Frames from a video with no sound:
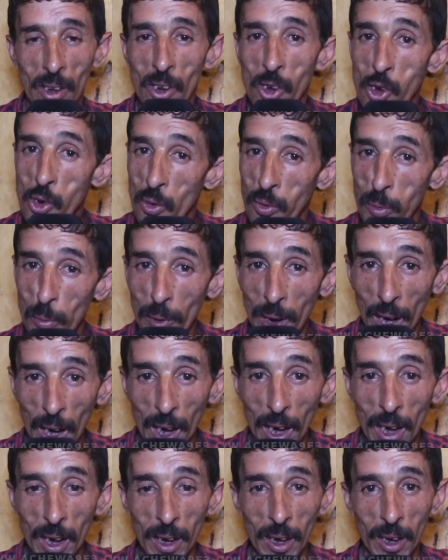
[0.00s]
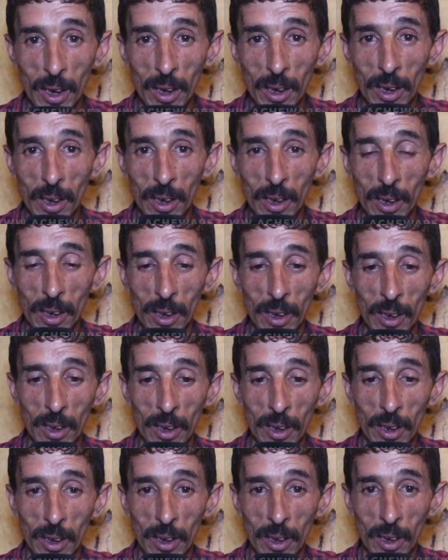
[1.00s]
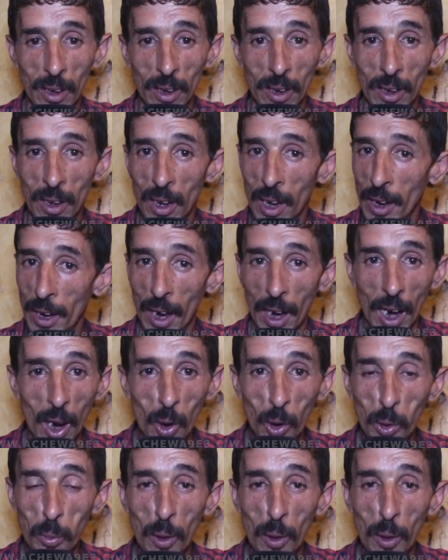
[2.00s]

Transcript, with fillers: شوف من حالي انا عاود